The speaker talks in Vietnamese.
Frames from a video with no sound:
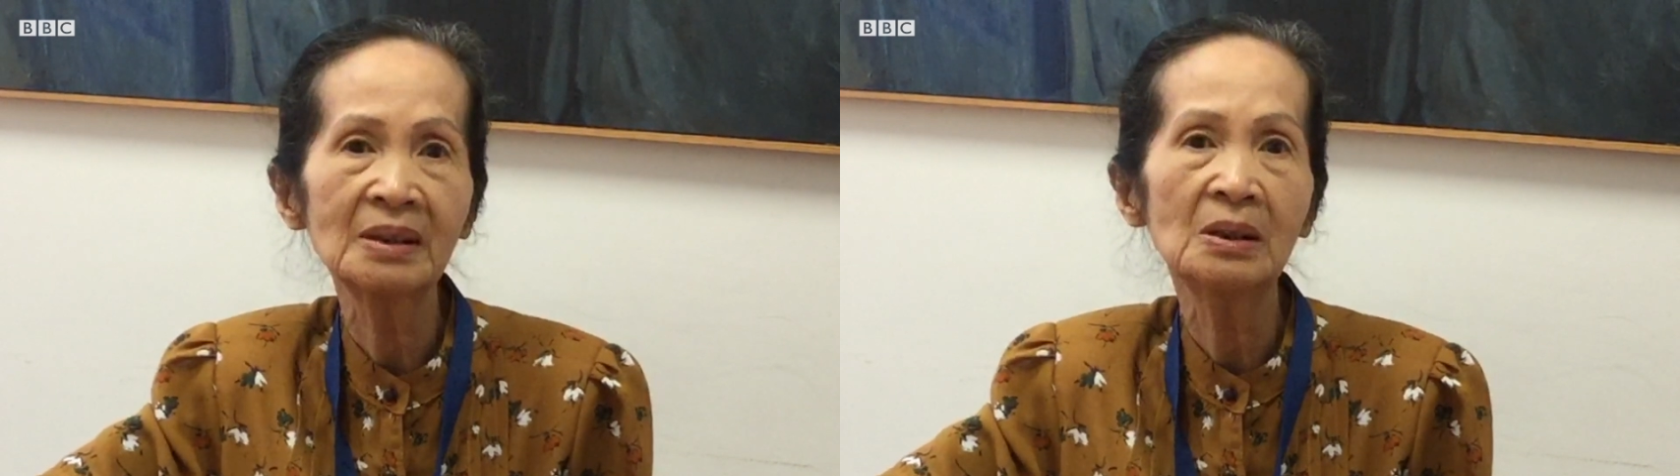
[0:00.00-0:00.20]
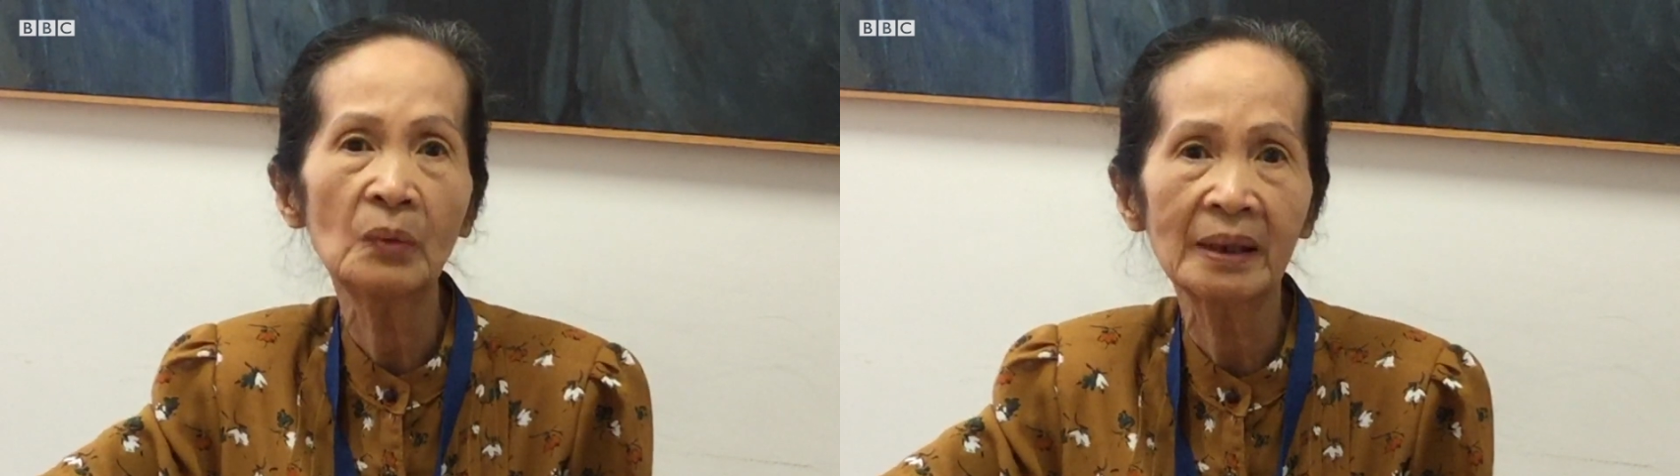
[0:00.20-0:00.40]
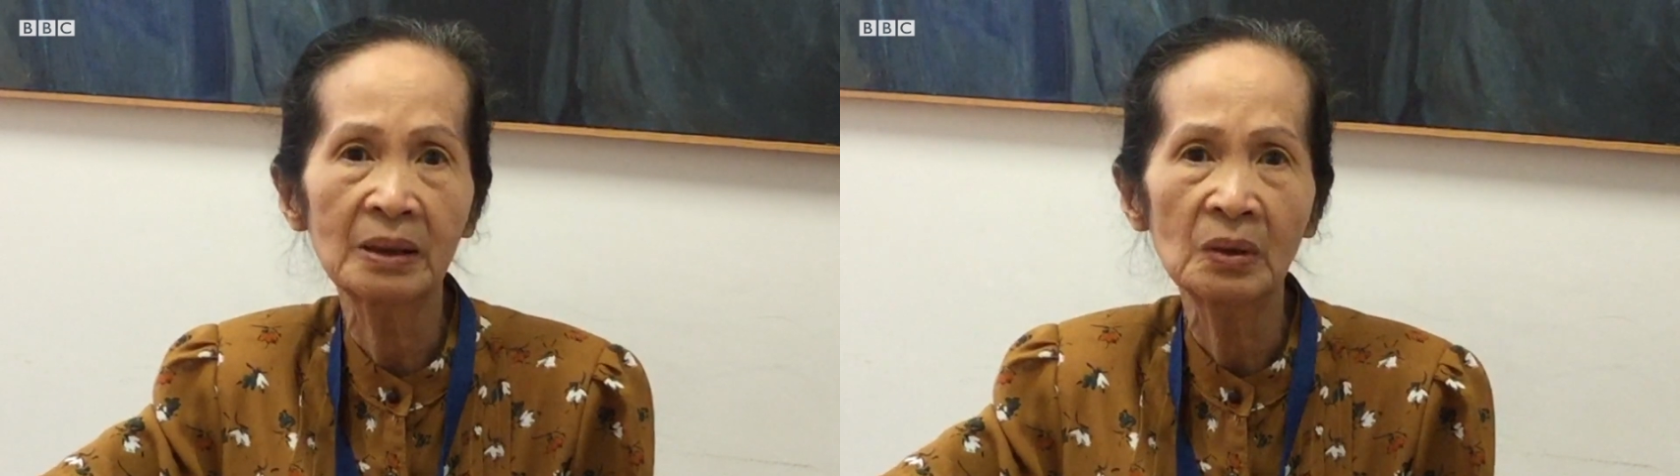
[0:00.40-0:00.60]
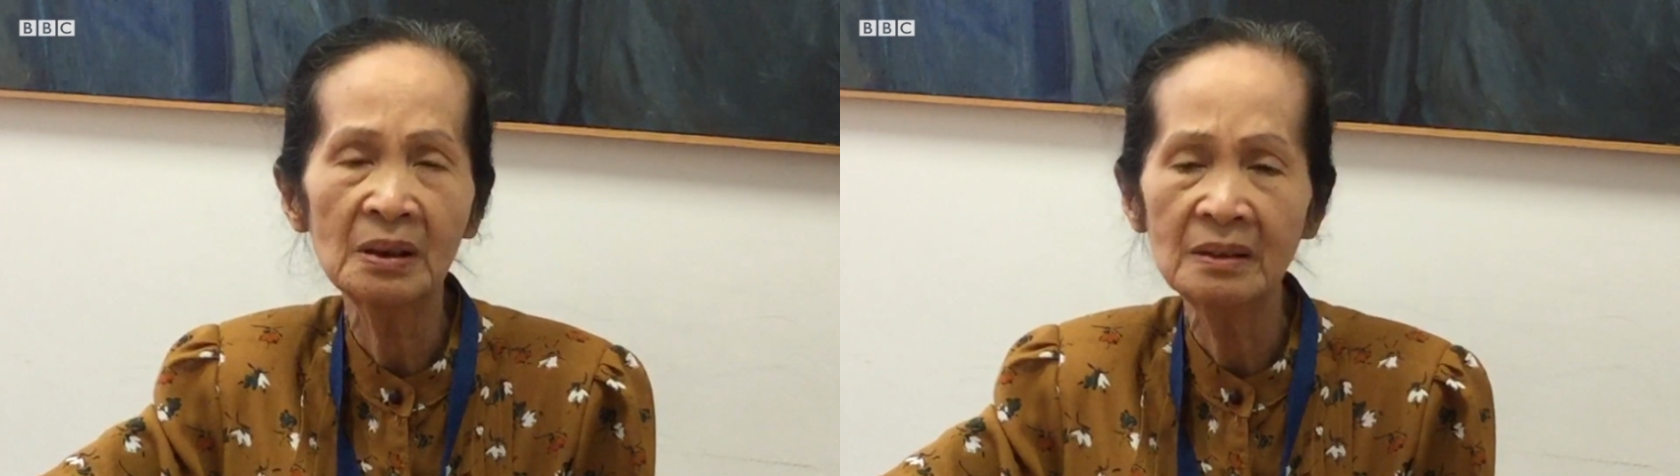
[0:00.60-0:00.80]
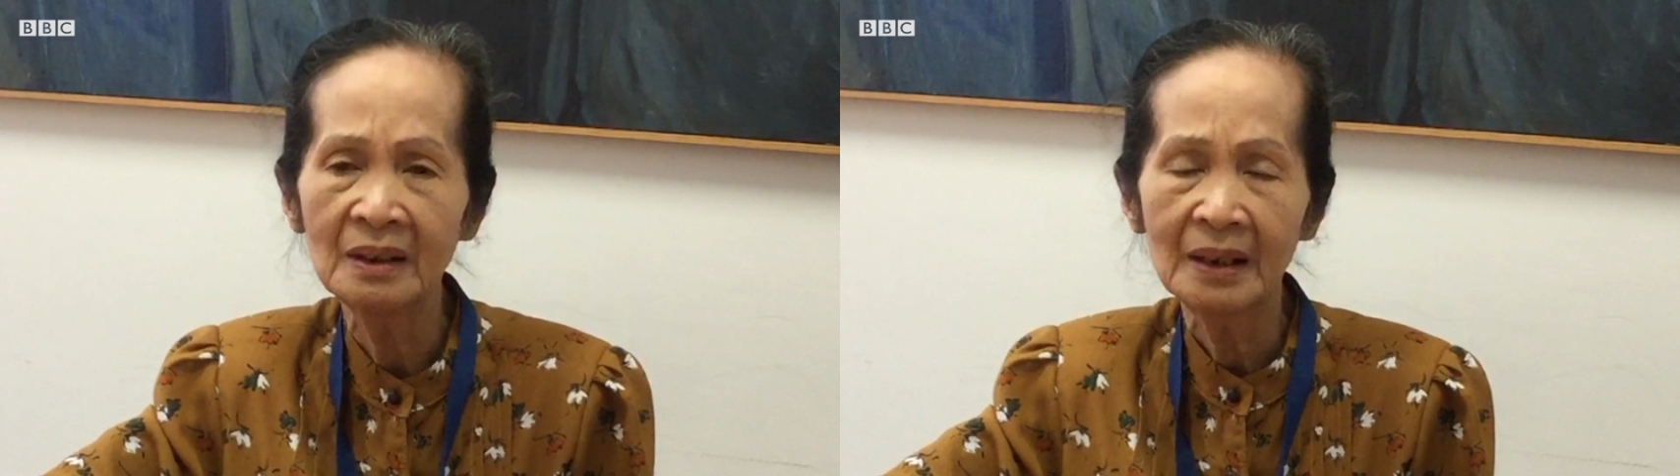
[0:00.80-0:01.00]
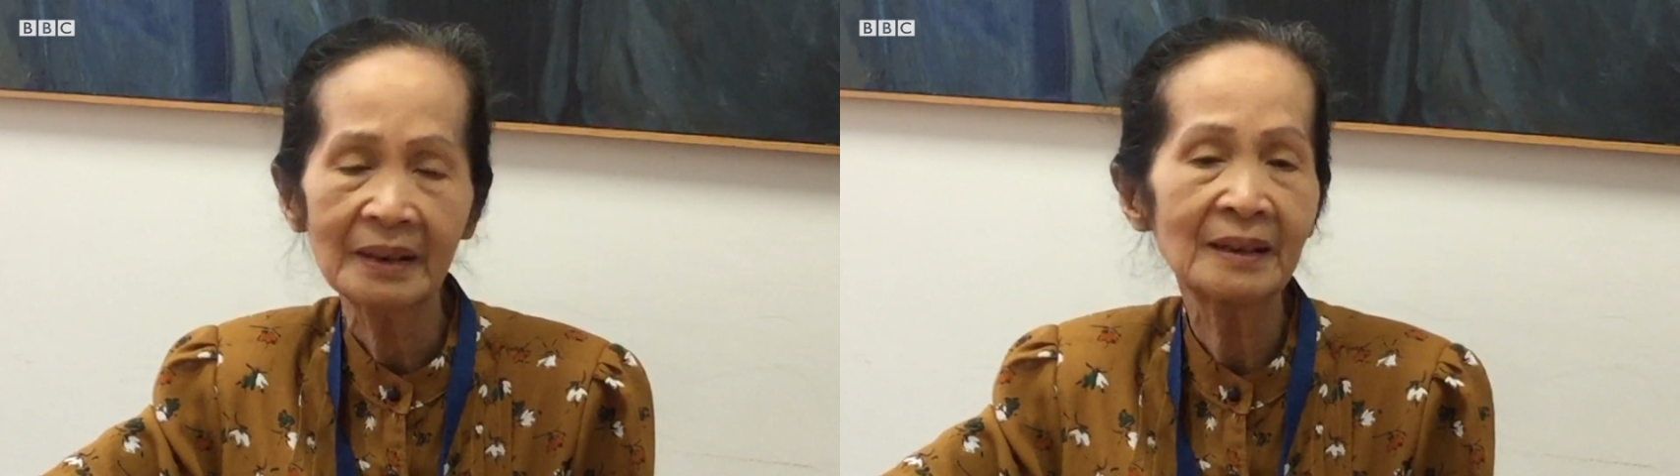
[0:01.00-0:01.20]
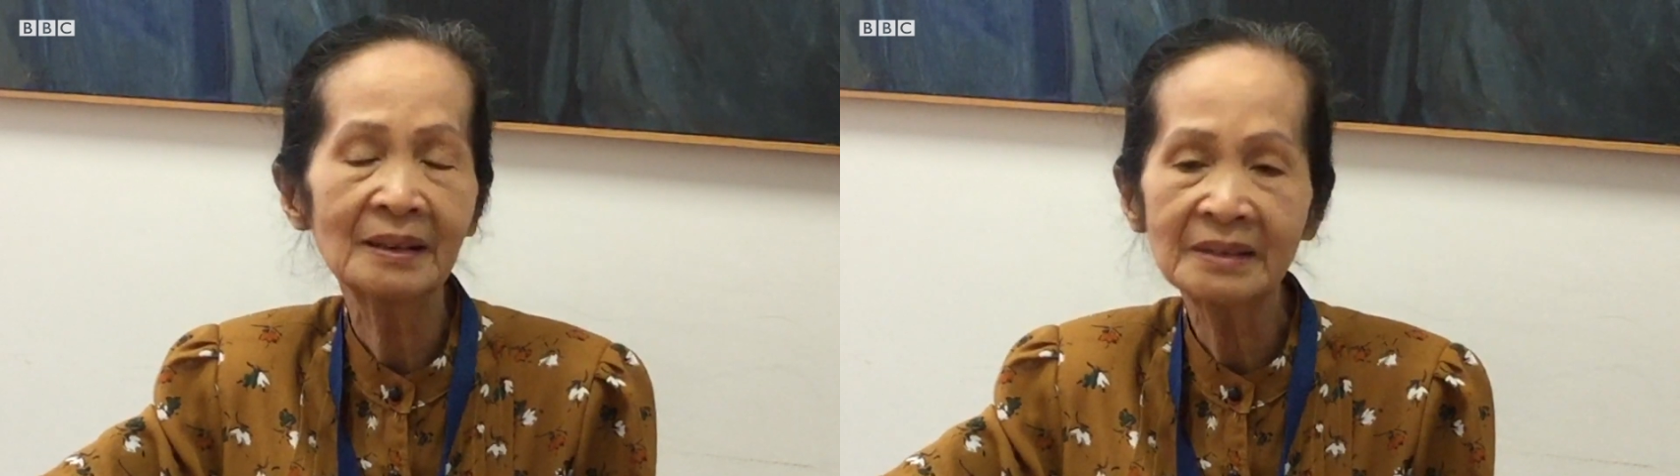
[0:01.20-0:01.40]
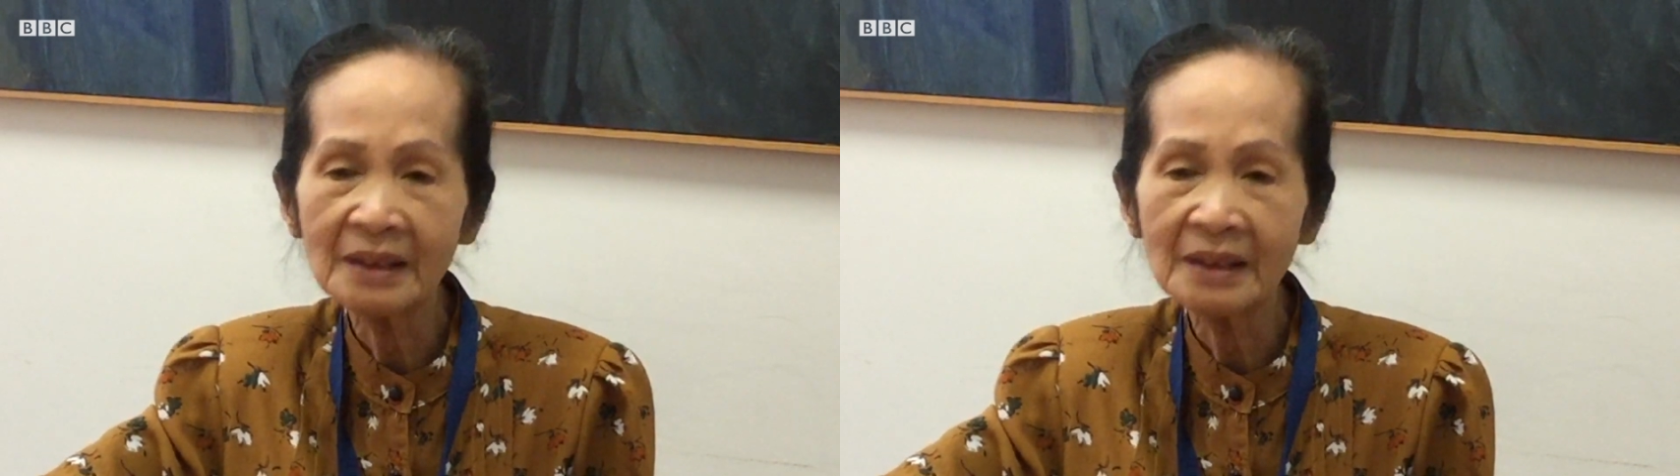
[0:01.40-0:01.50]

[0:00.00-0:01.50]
tư nước ngoài nhiều hơn thể hiện